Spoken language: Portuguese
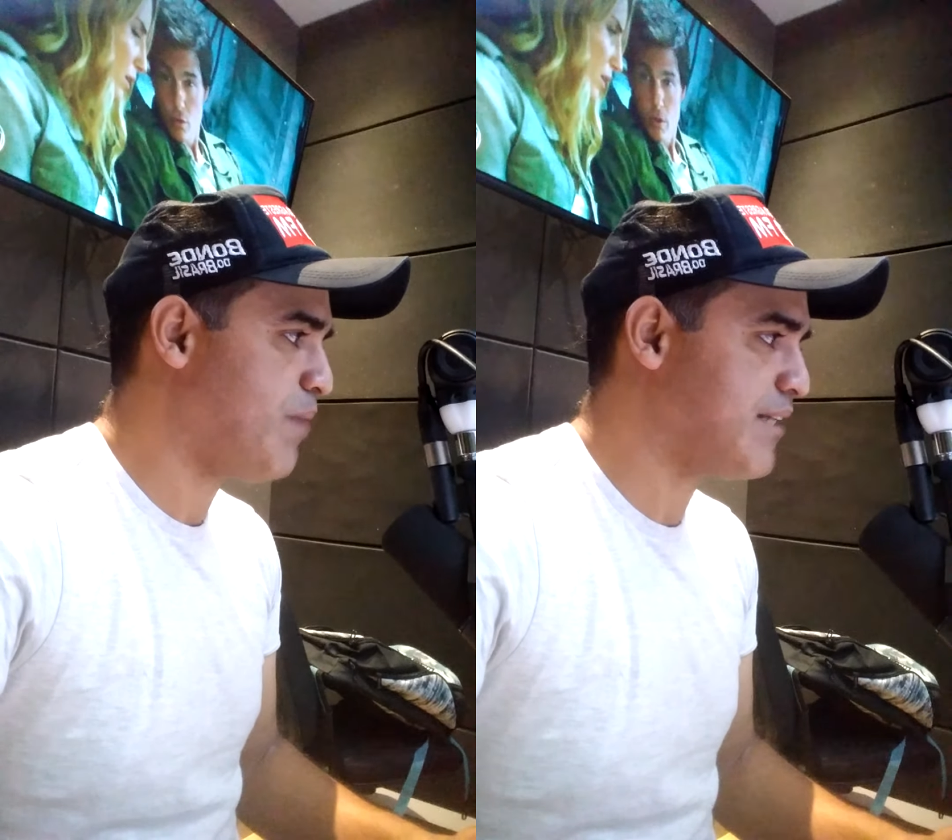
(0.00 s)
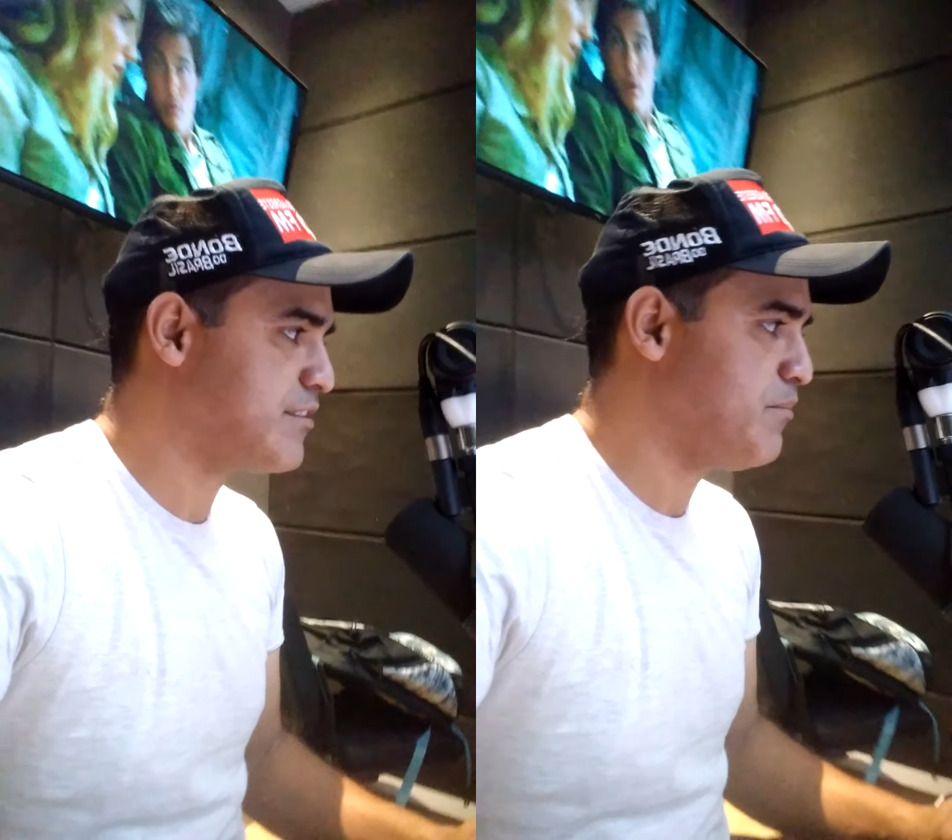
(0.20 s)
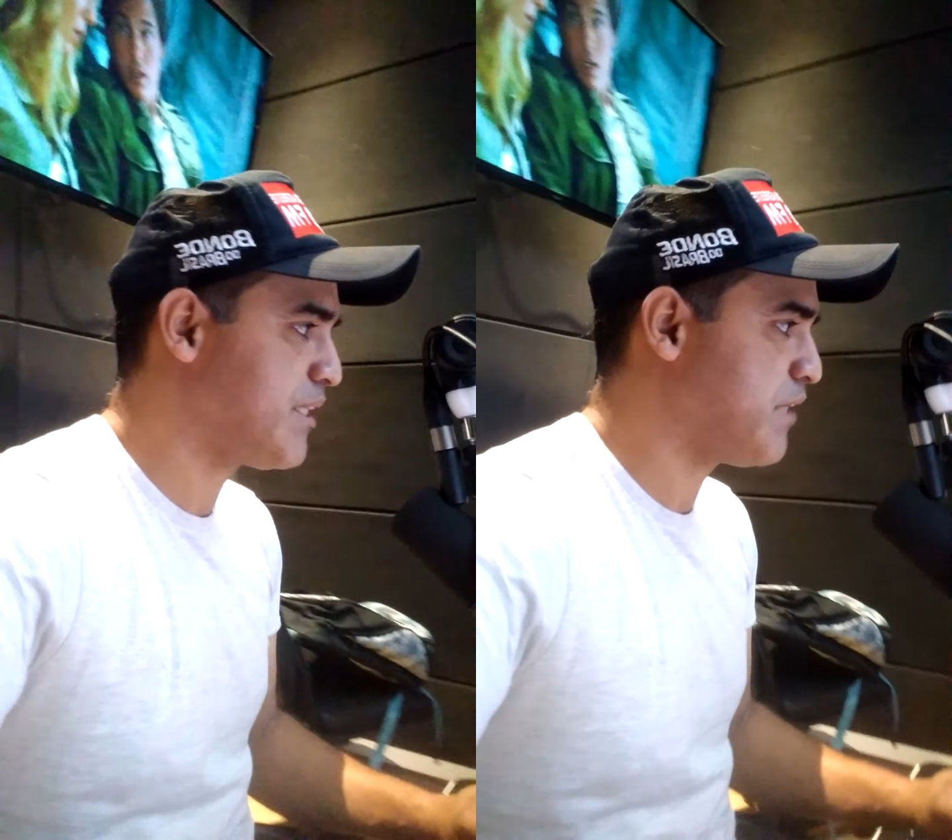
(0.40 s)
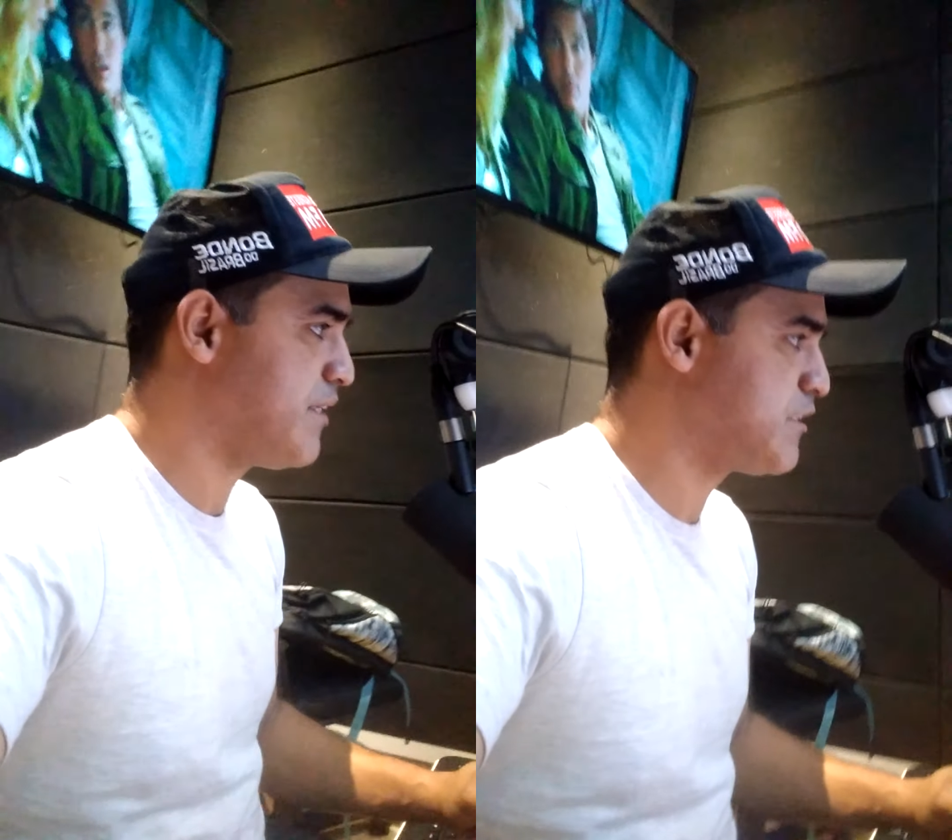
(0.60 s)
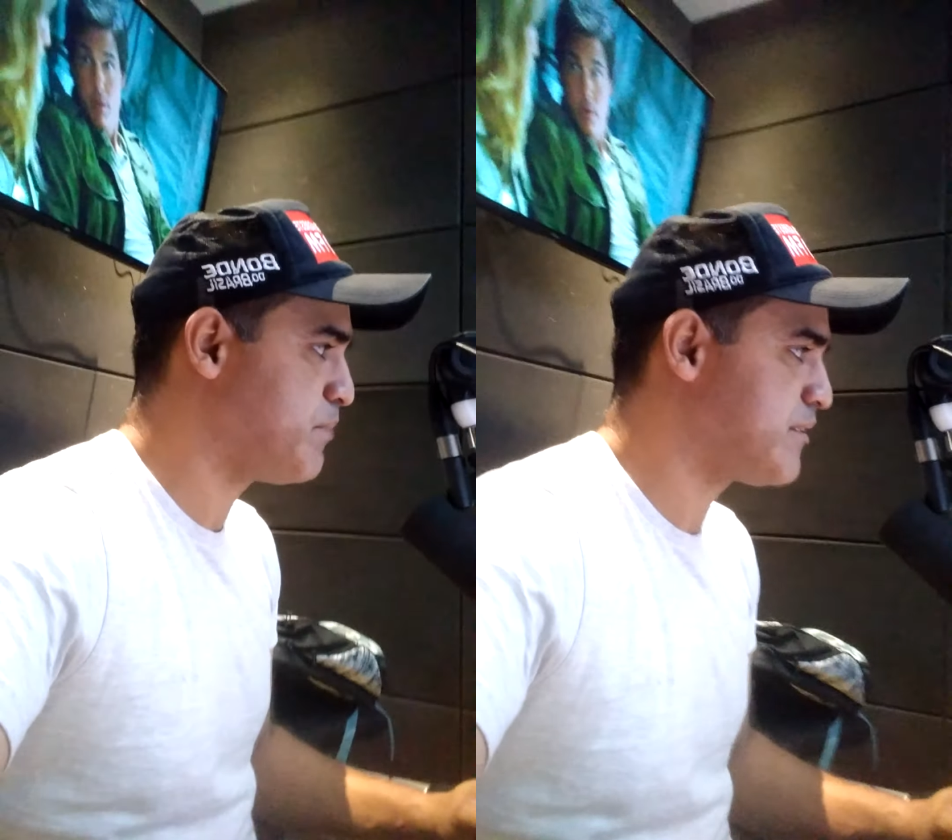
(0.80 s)
mais Cimentão
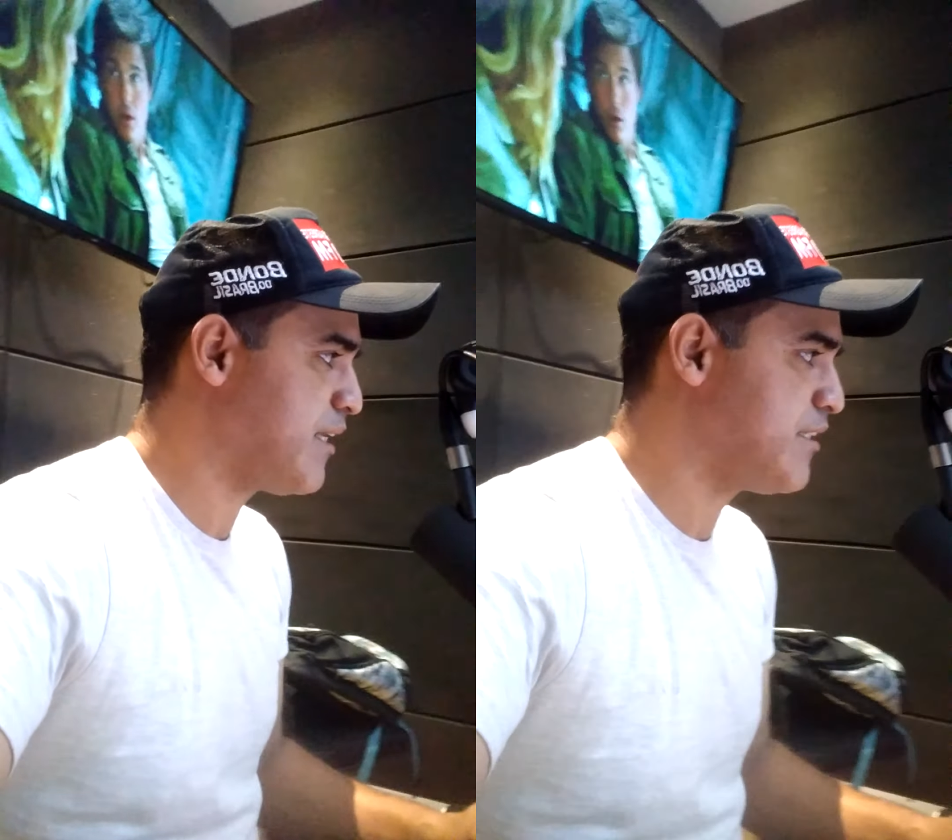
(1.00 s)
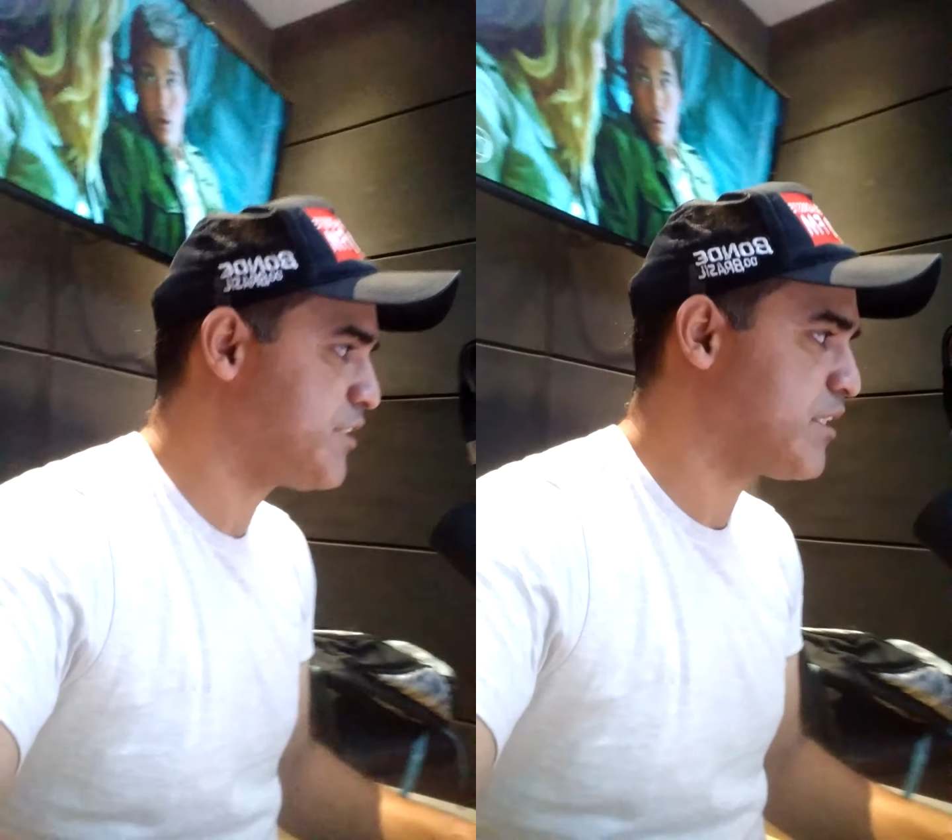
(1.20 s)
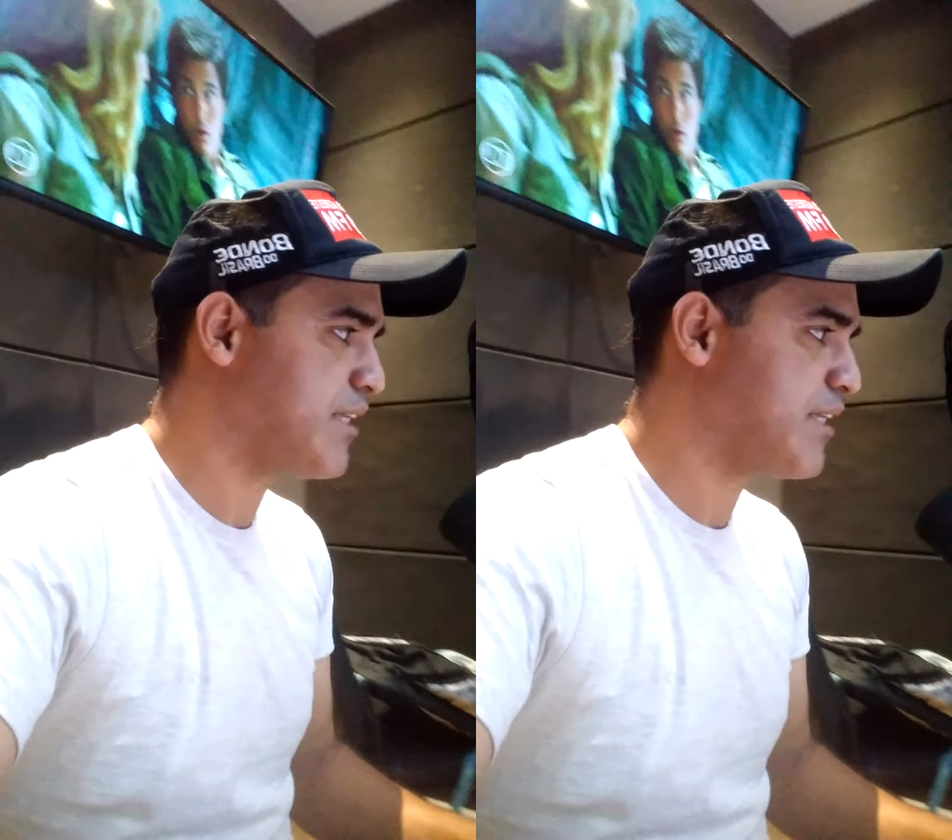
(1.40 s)
é especialista,